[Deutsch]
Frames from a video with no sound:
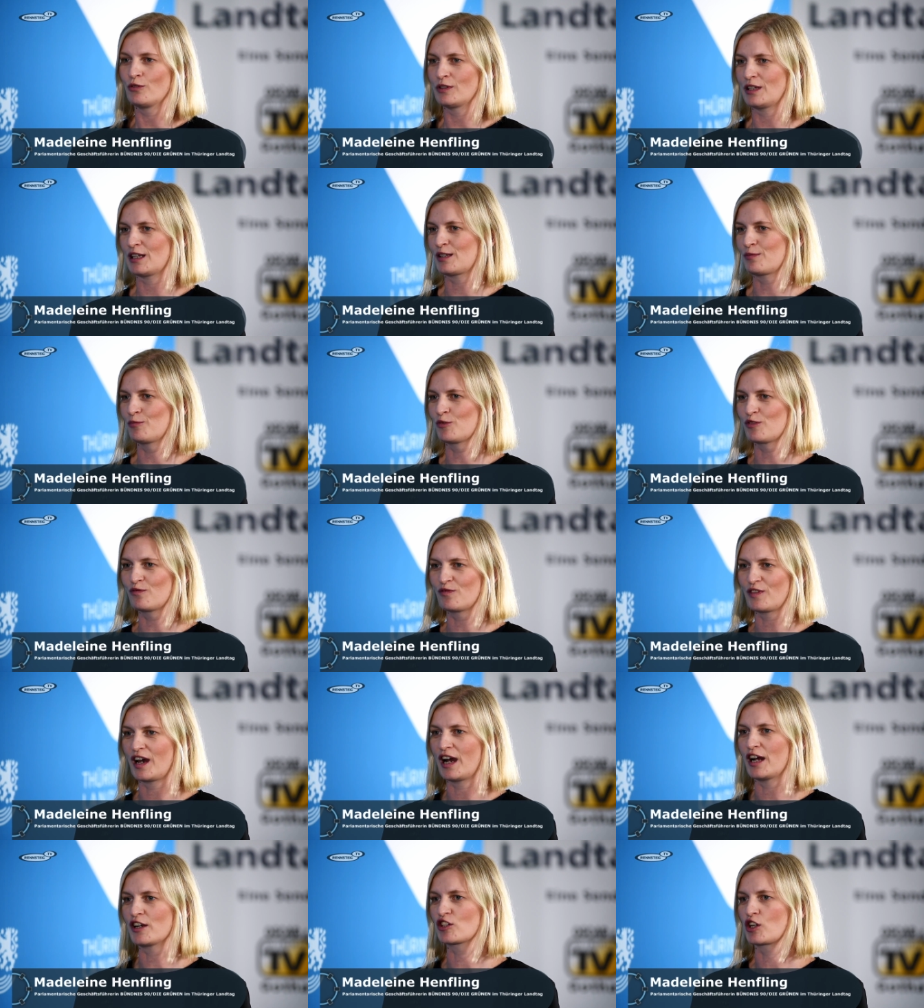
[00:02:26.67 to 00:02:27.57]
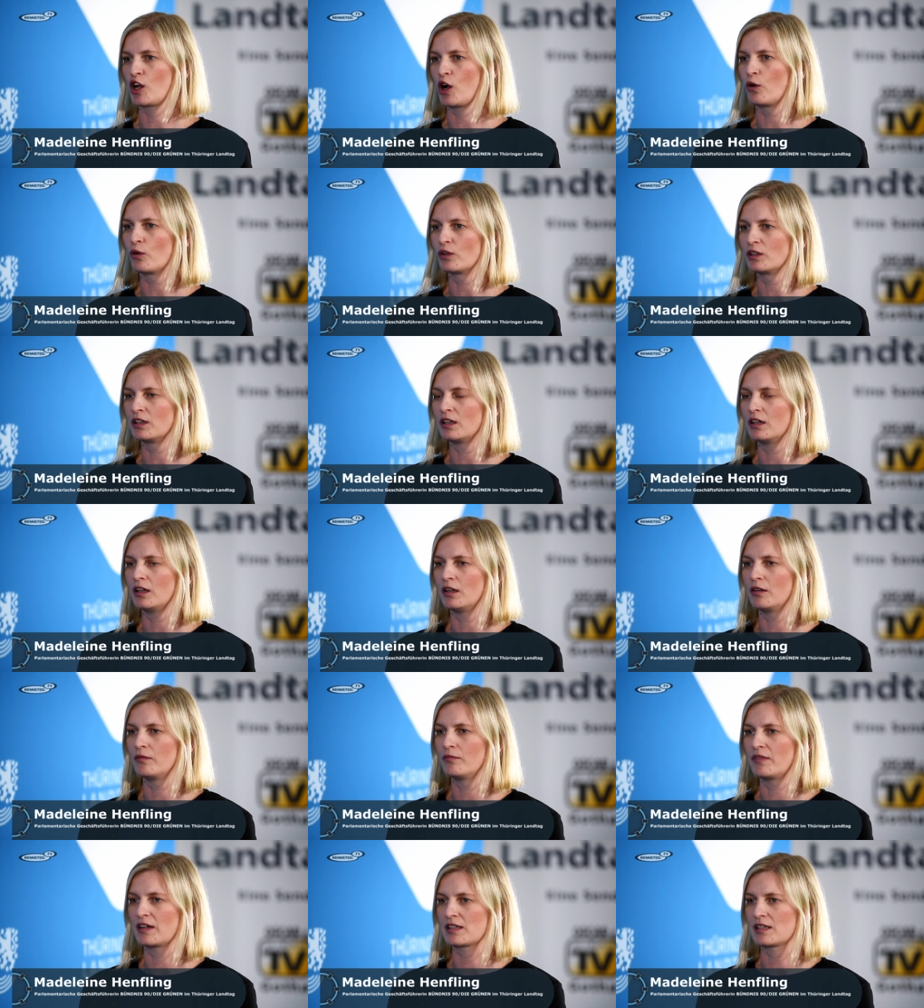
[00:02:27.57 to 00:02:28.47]
Und jetzt müssen wir halt schauen,
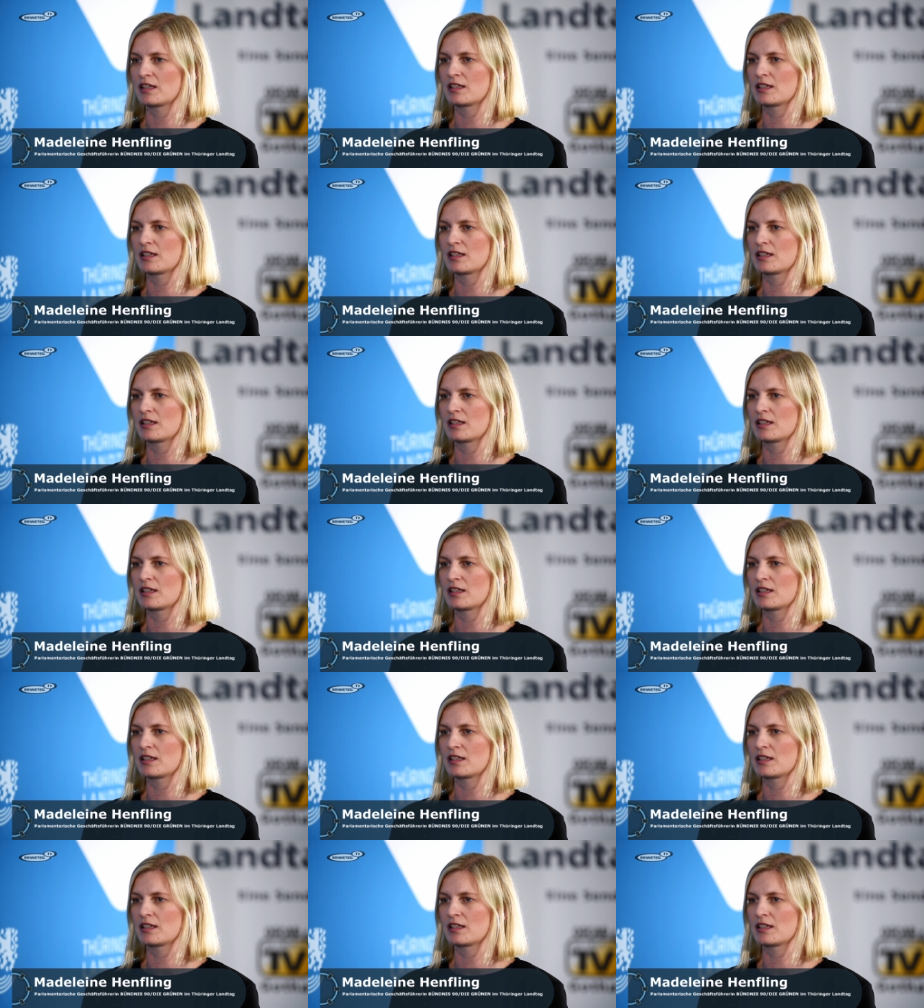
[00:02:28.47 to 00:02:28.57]
ähm,